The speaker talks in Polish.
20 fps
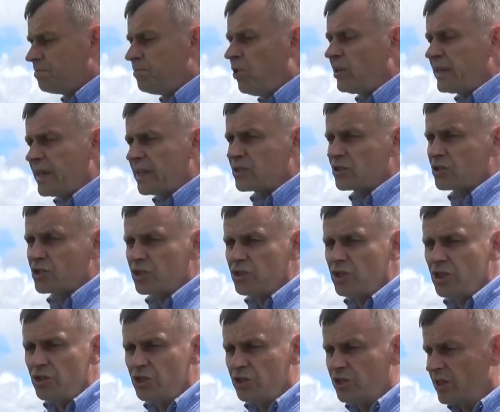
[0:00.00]
ponad
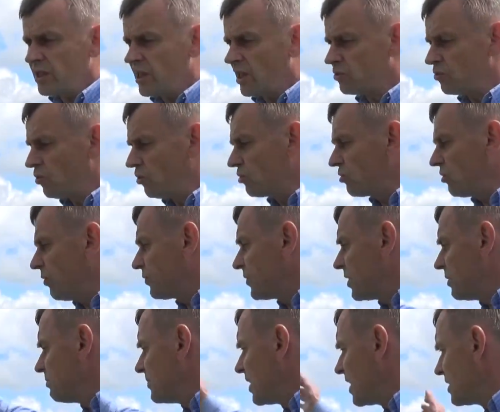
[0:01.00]
30 gatunków w
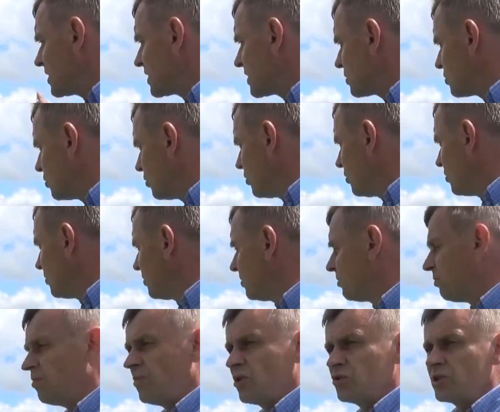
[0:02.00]
tym miejscu
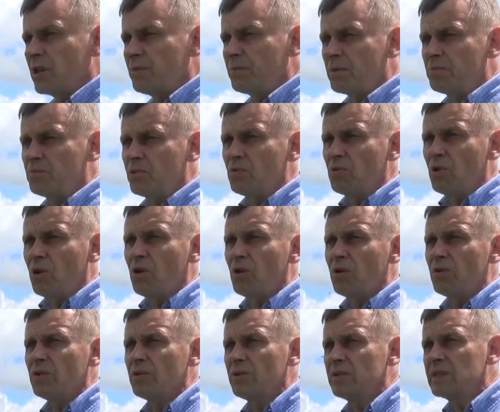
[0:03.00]
można by było
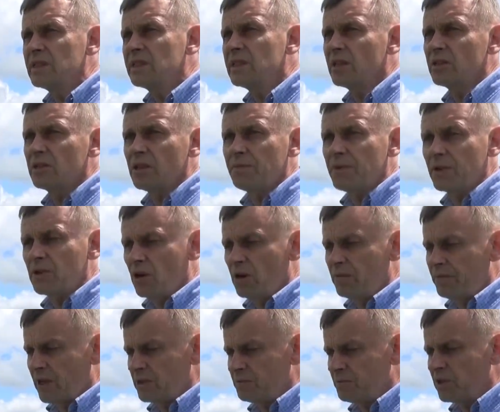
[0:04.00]

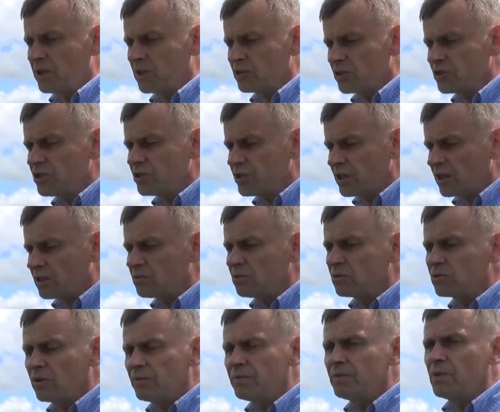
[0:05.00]
zidentyfikować, ponad 30
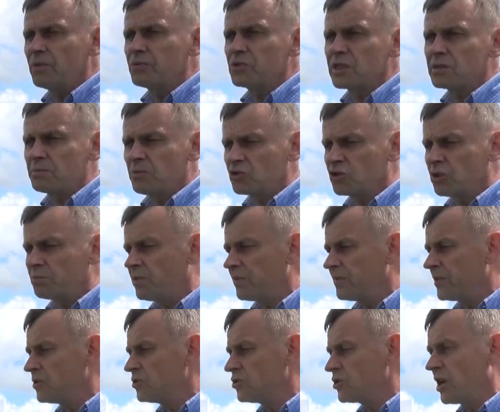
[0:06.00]
gatunków. Wówczas można
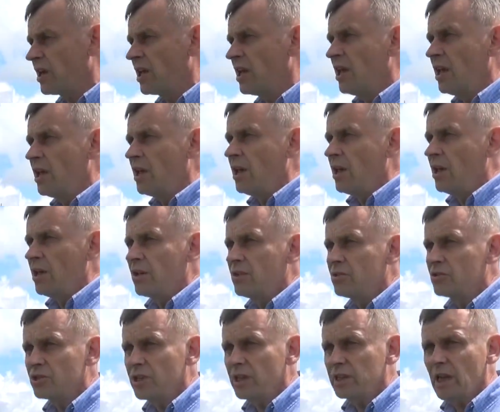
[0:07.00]
powiedzieć, że,
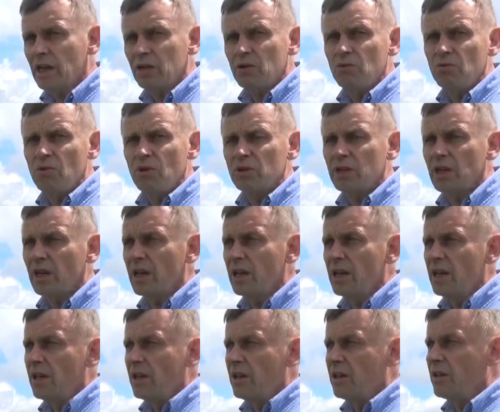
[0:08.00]
że taką łąkę
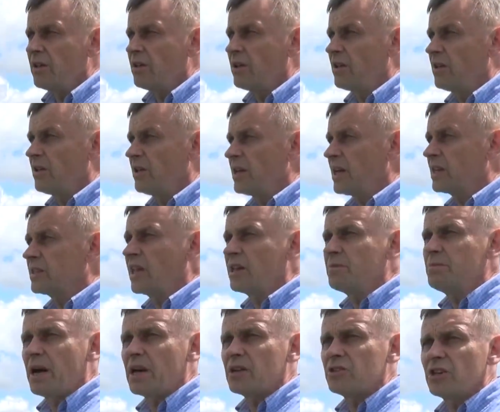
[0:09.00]
E, jak
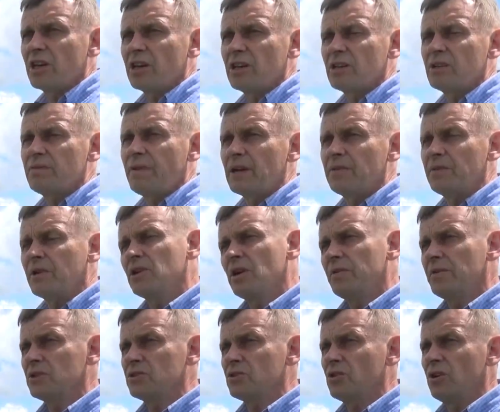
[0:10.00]
najbardziej
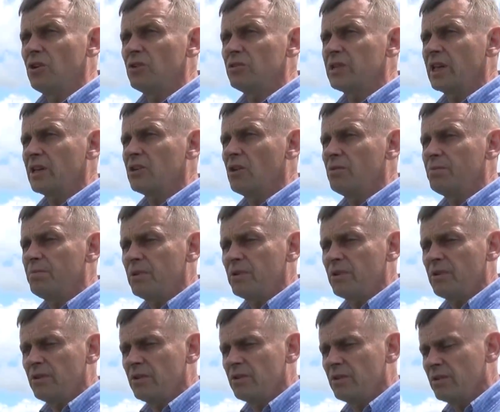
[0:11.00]
kwalifikować do tego e,
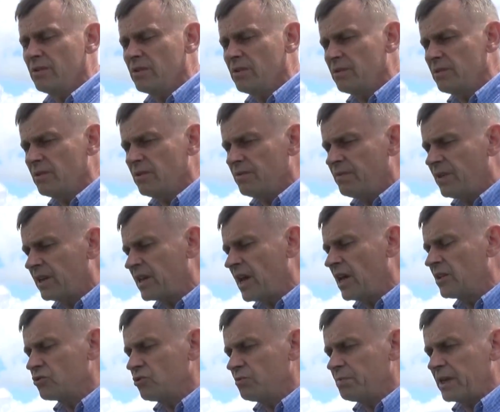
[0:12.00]
e,
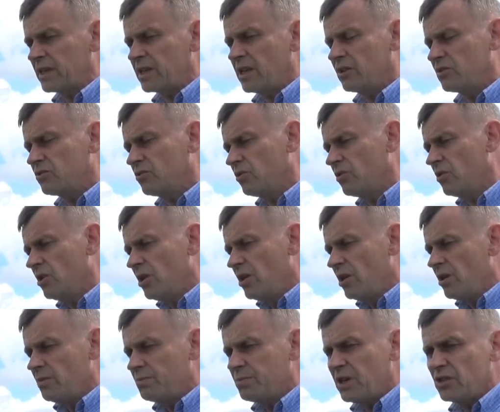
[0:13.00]
wariantu pakietu
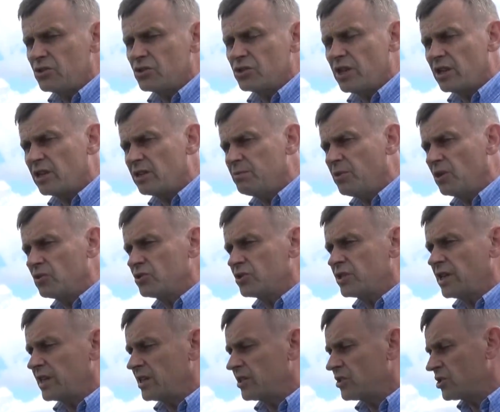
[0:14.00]
5-4
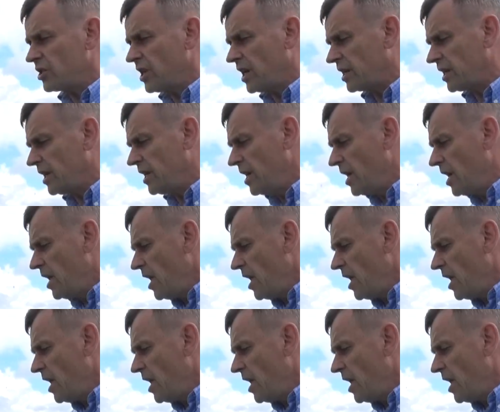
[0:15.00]
bądź 4-4.